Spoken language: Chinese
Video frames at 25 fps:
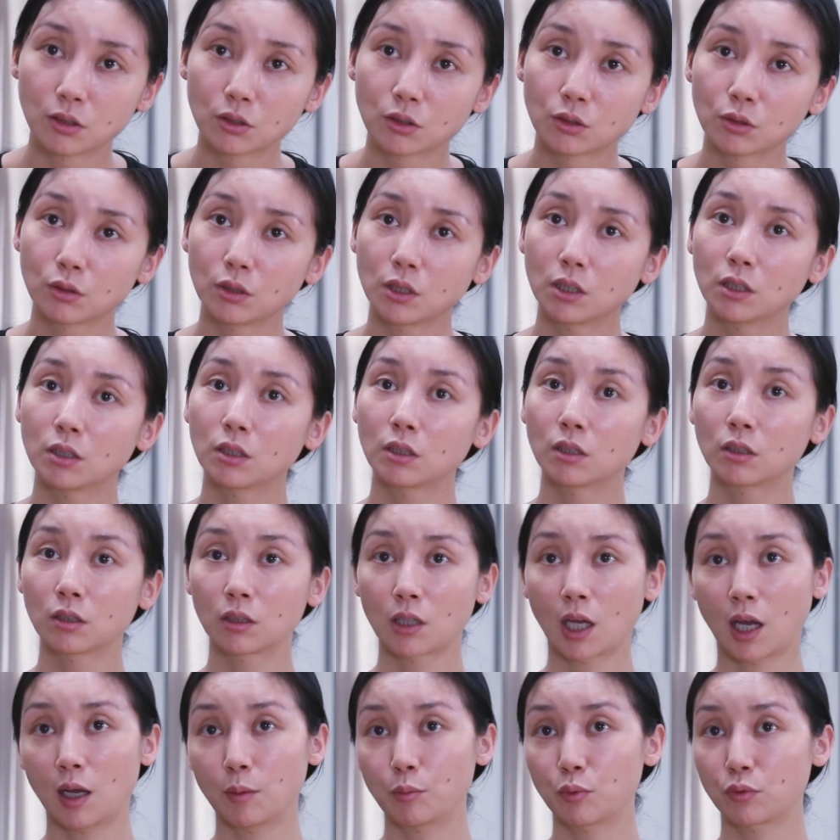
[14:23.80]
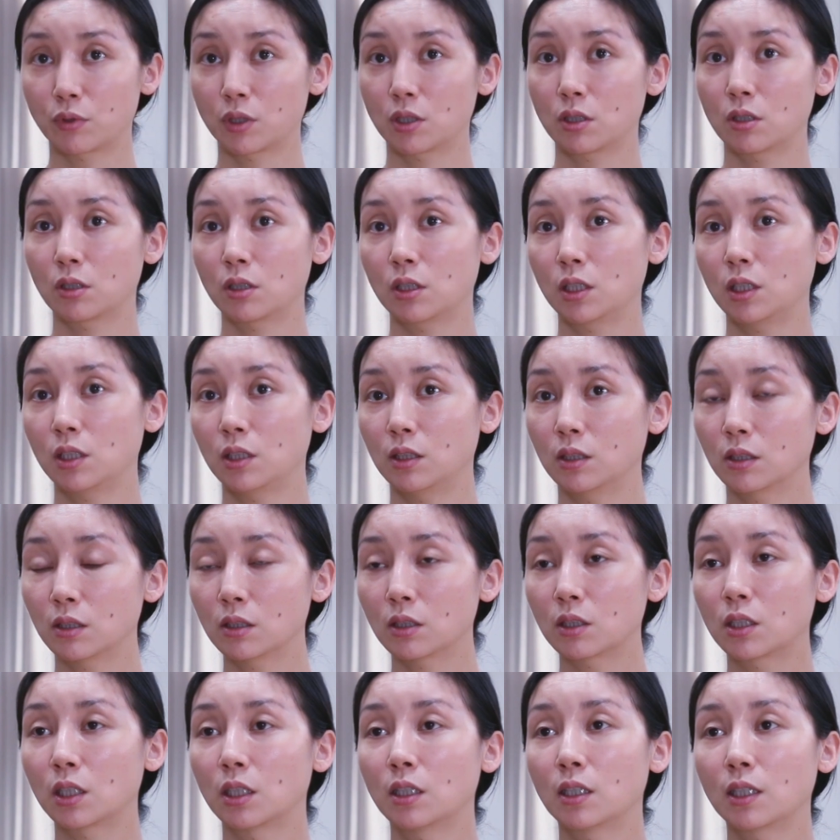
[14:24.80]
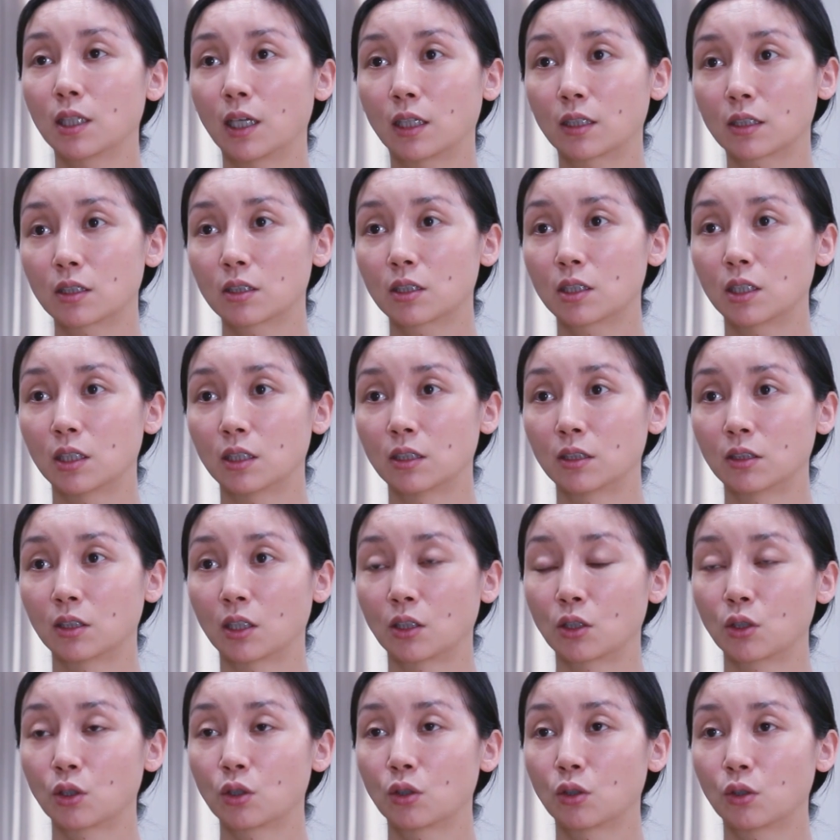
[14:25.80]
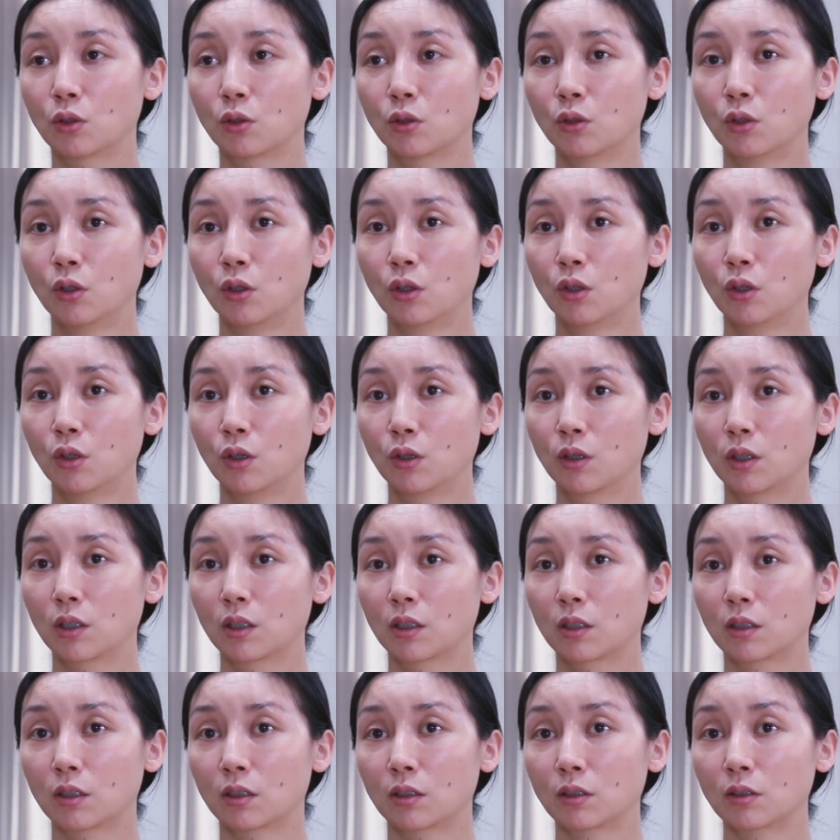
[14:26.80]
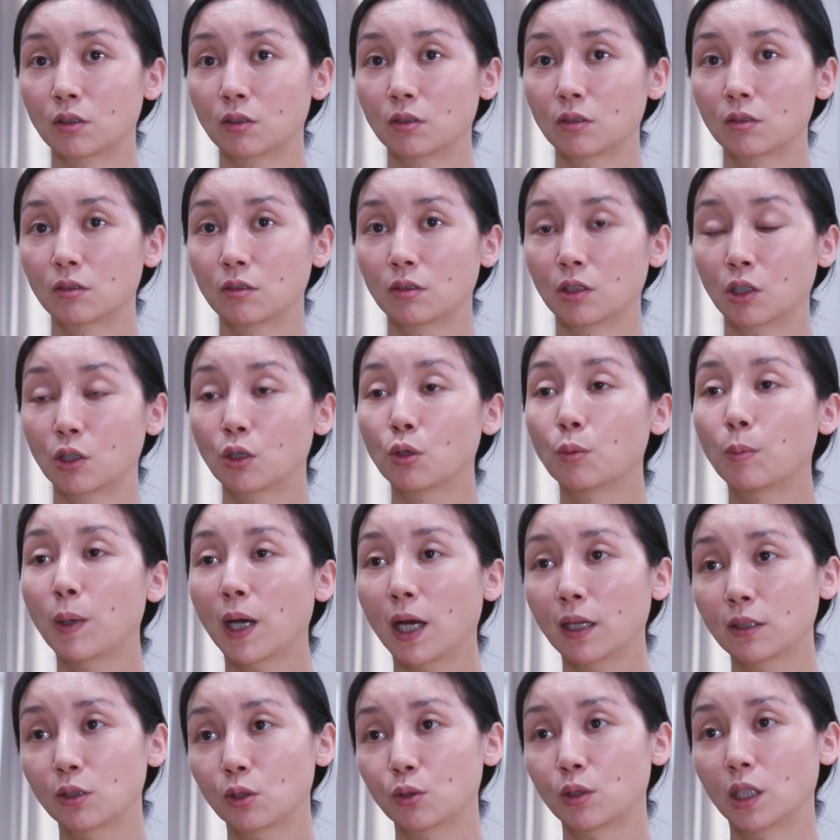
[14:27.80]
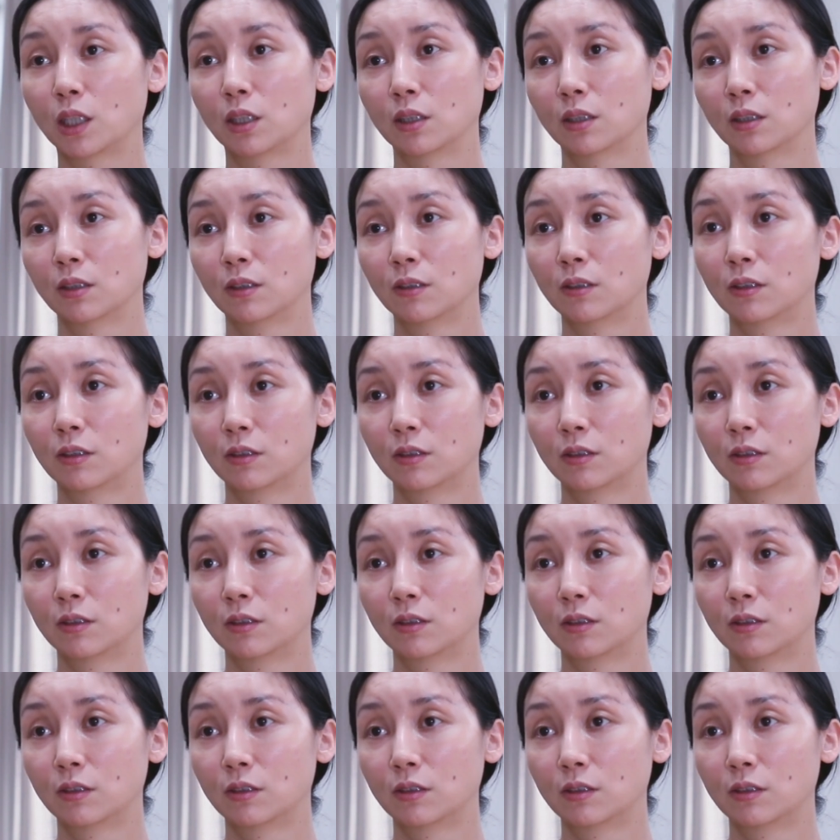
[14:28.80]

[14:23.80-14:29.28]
所以它不是一个人、两个人能够，呃，能够判断的。